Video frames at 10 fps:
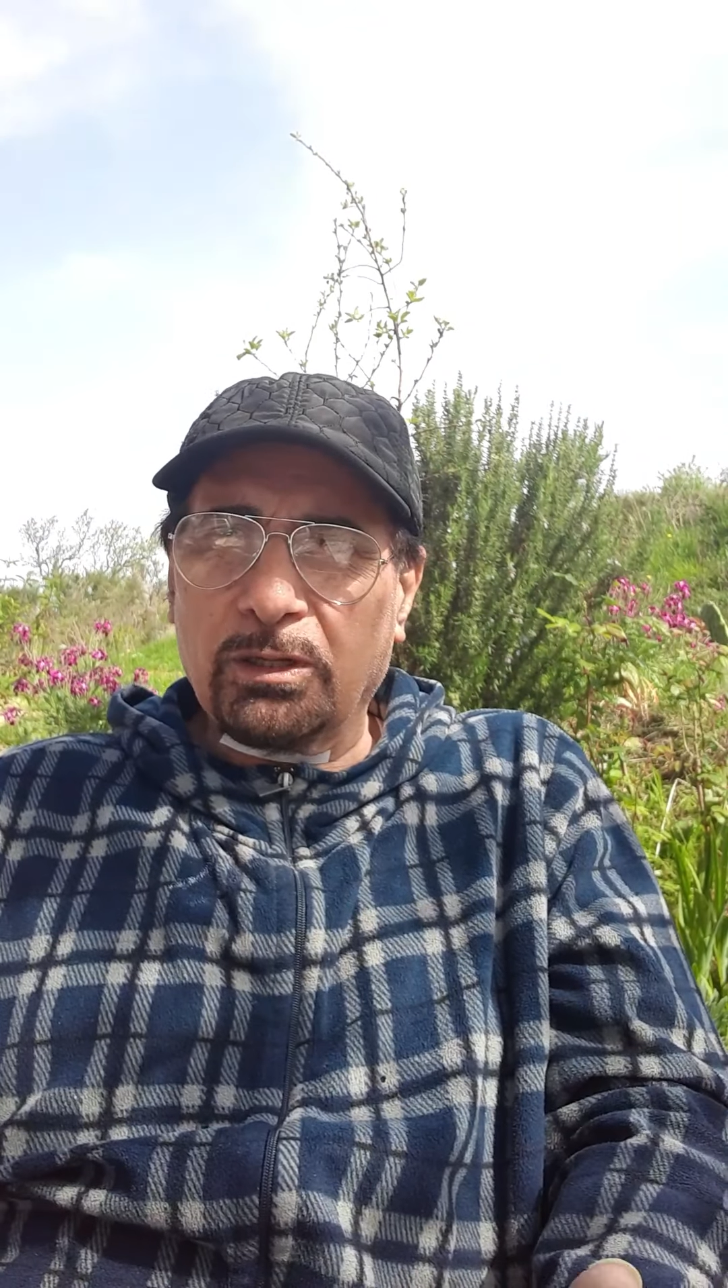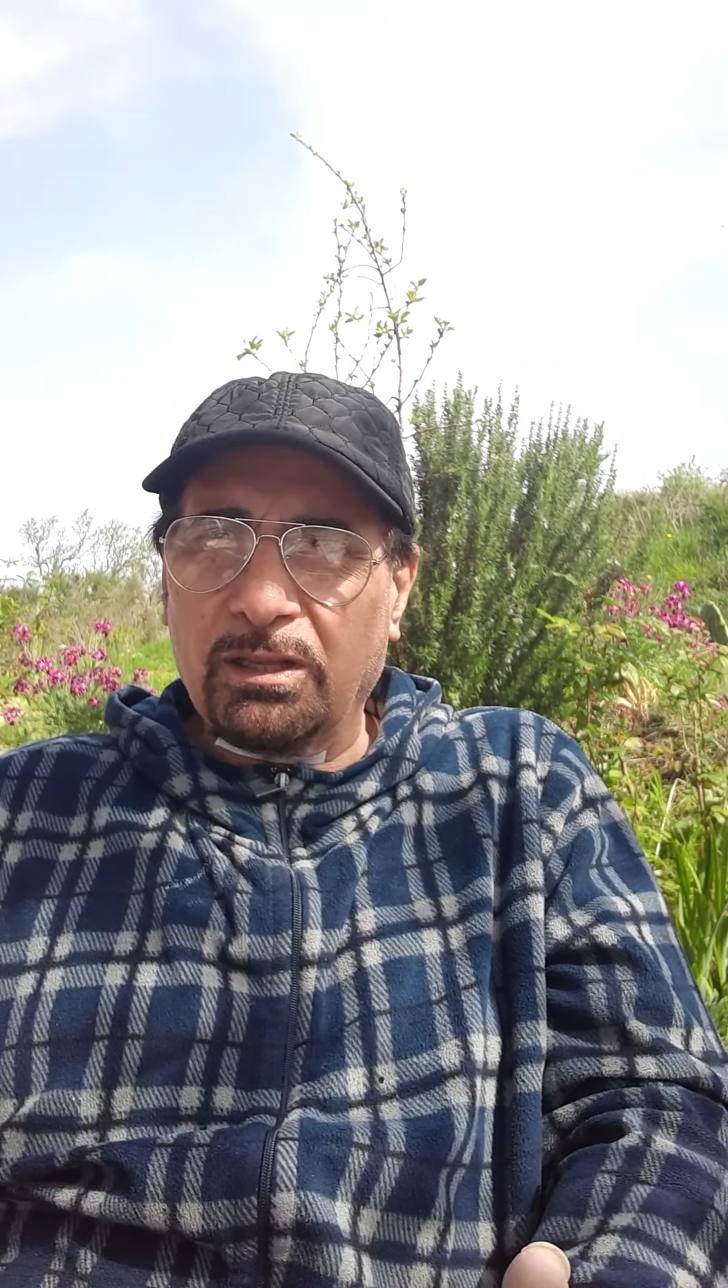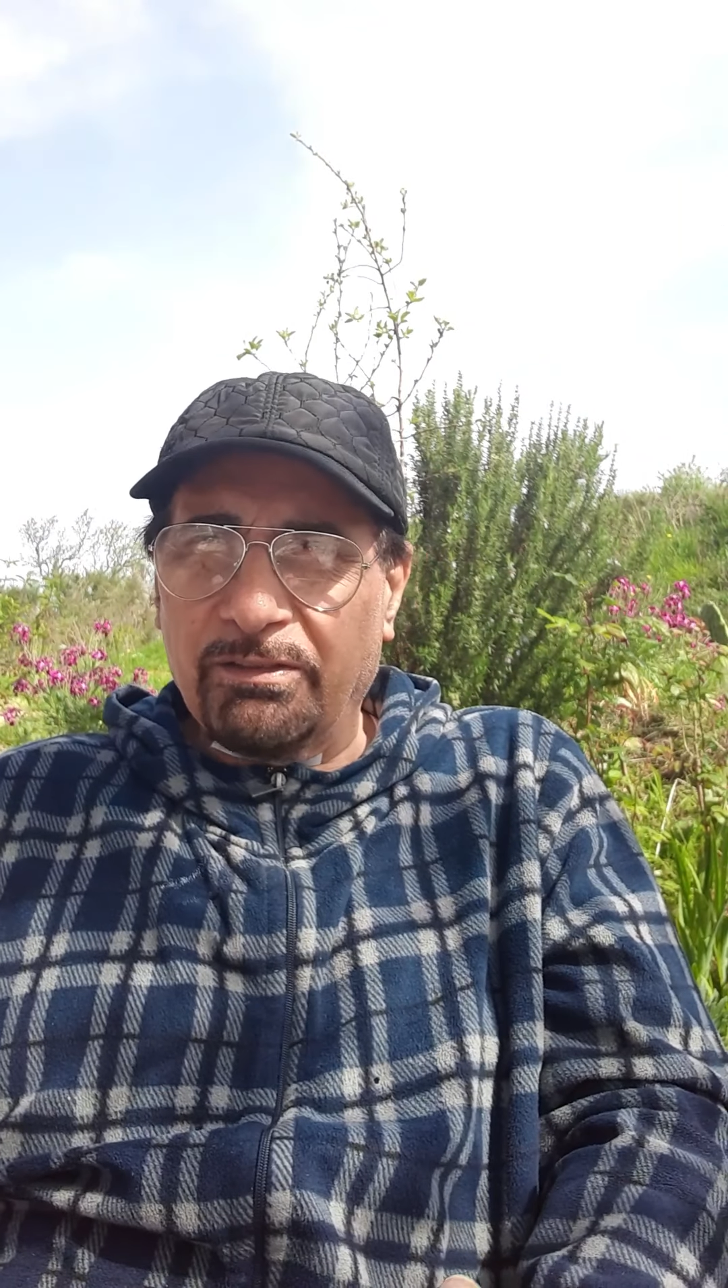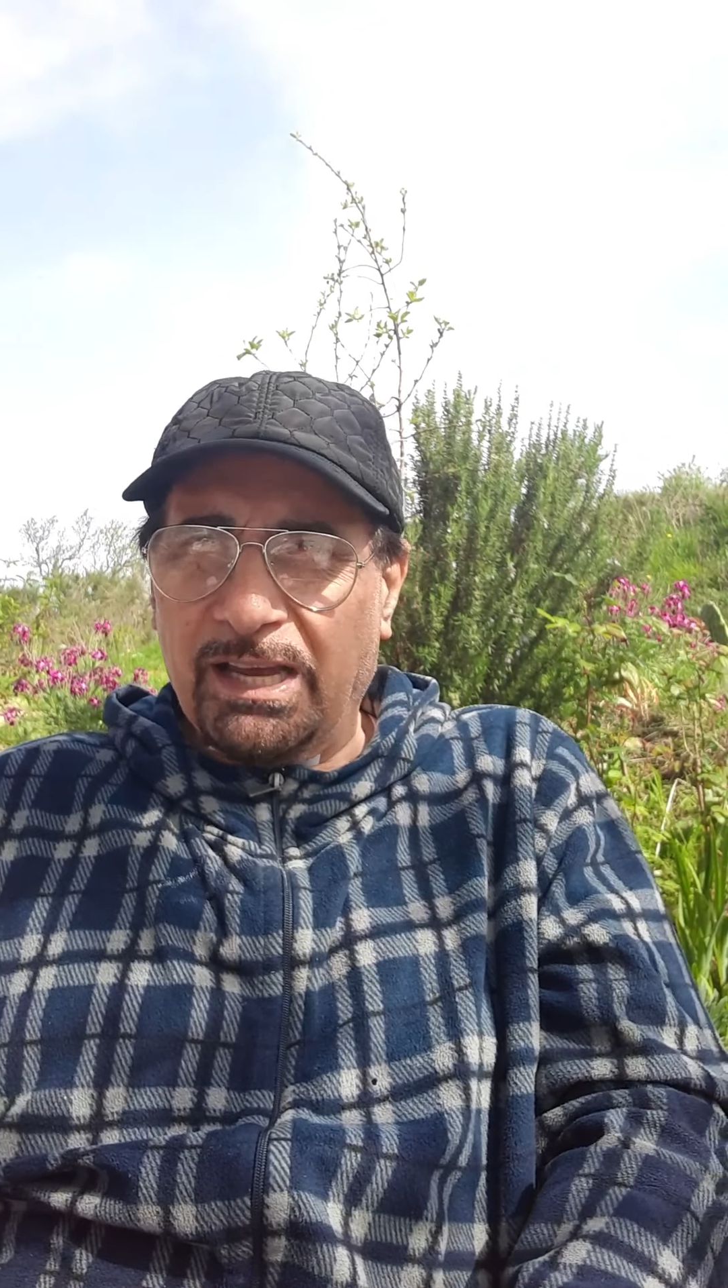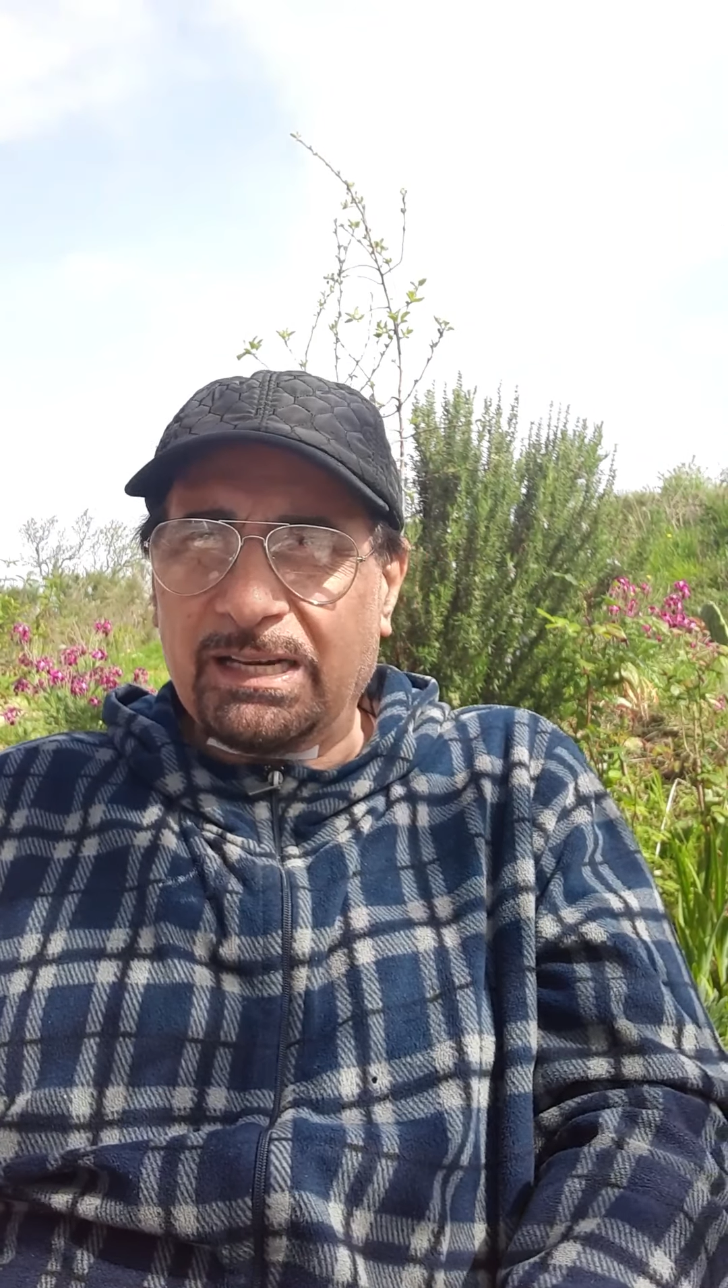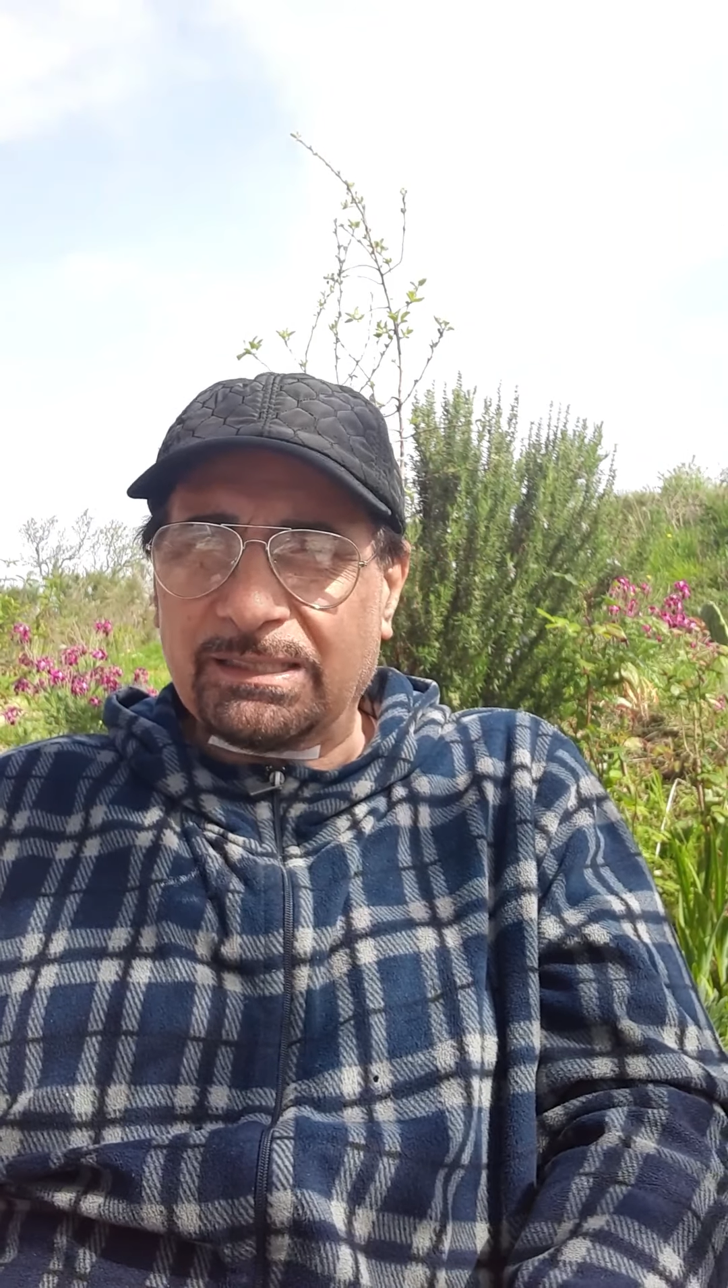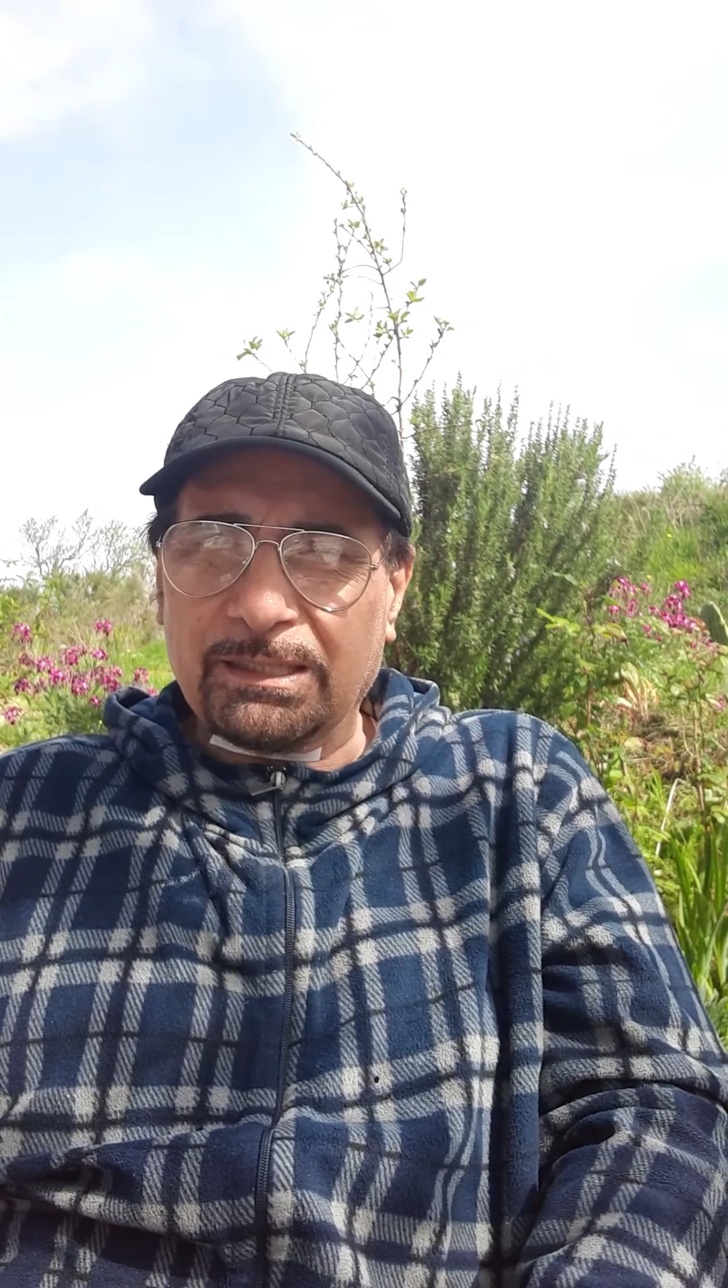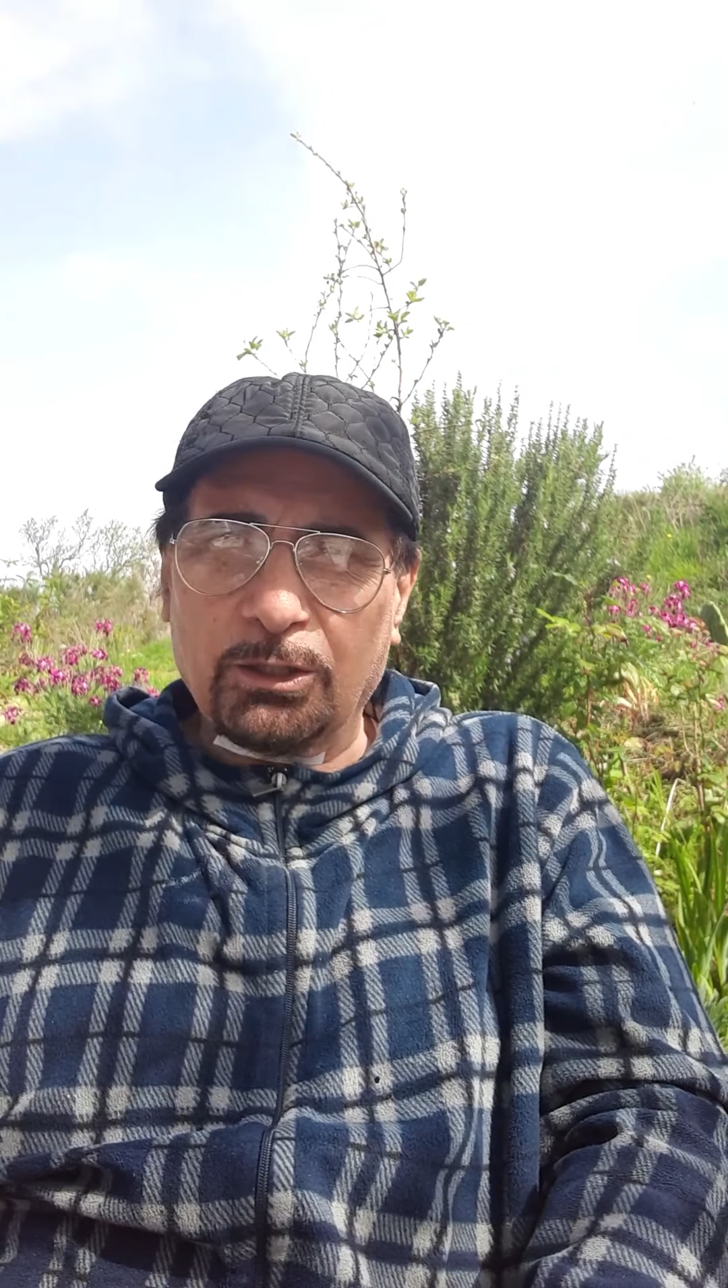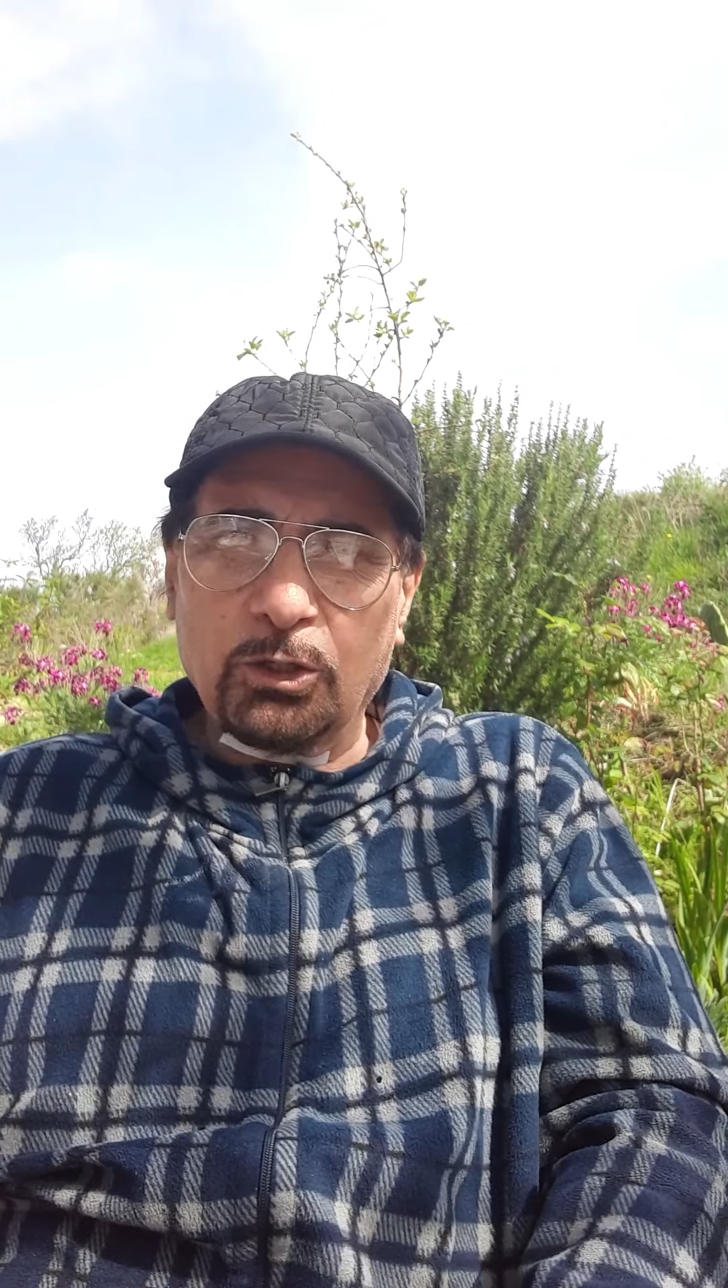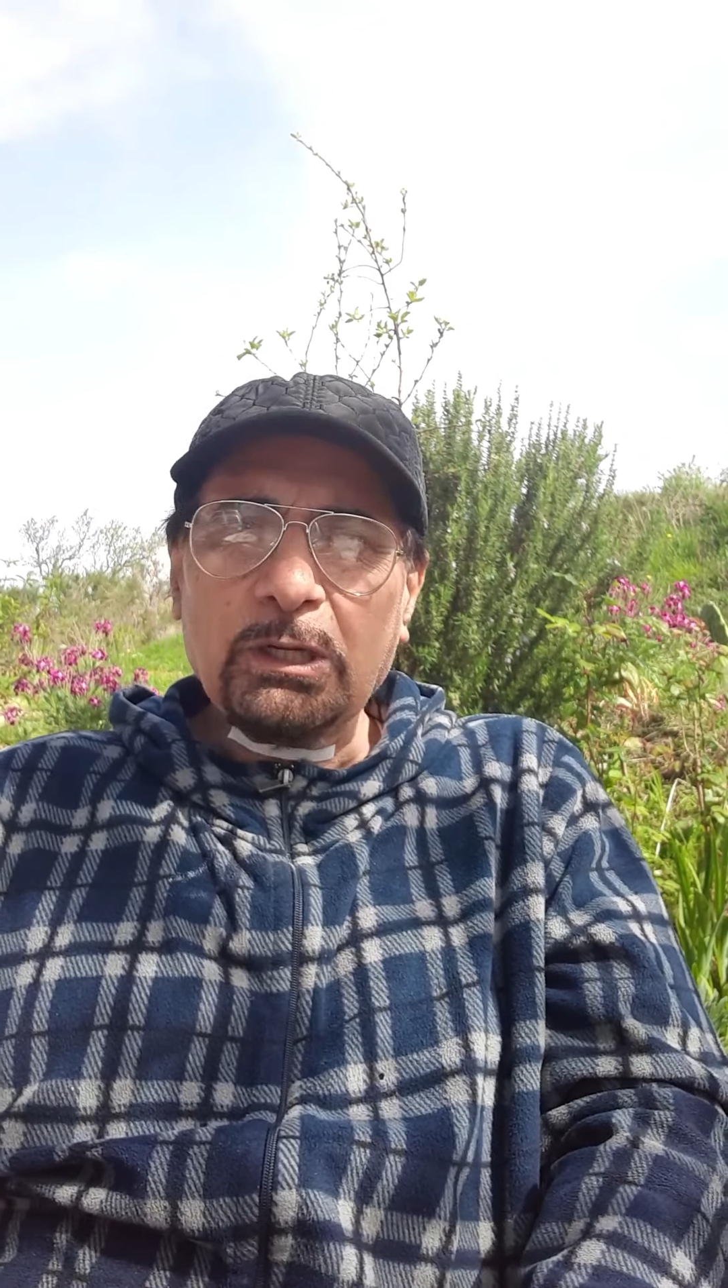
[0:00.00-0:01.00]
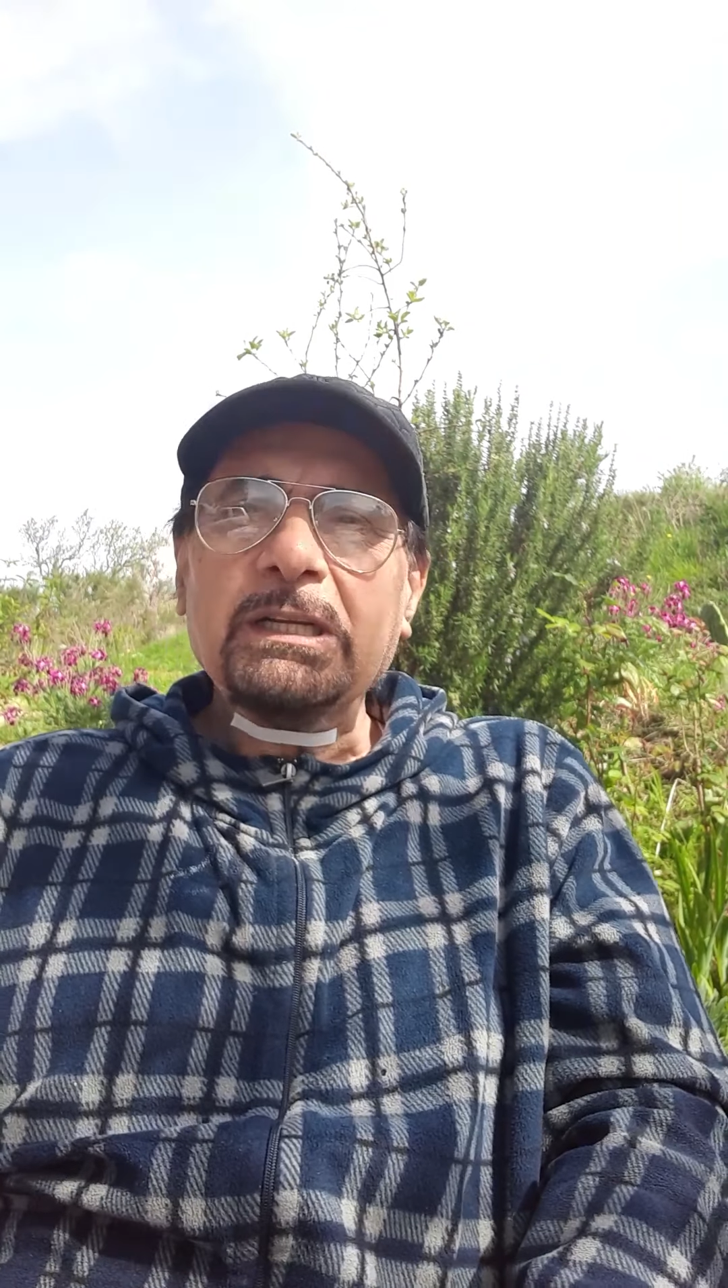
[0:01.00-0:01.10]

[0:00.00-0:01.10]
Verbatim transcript: diverse, no?